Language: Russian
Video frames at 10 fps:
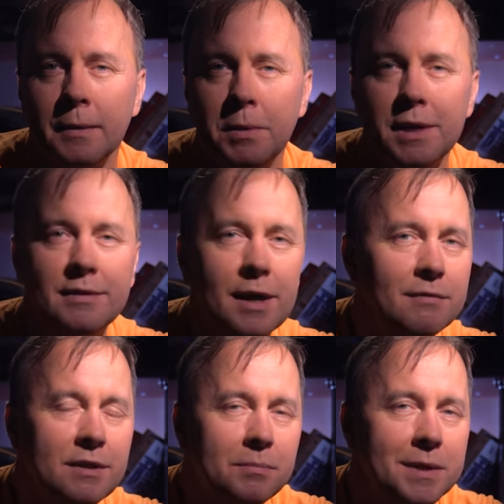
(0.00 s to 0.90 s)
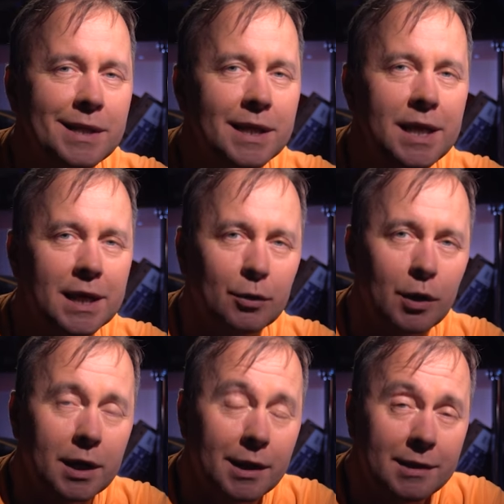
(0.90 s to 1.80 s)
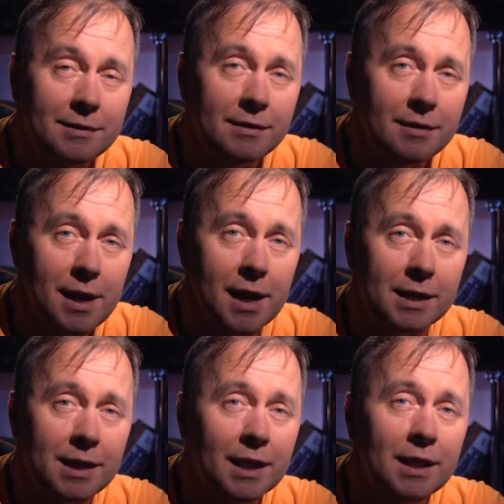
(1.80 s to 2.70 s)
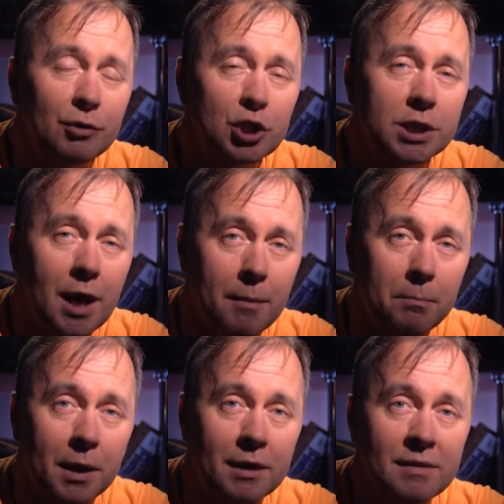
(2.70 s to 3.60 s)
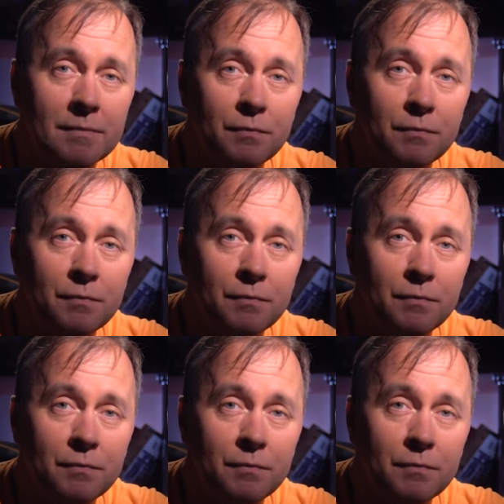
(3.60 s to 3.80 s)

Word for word: Пересказывать смысла нет, только лицезреть, ни одного штампа –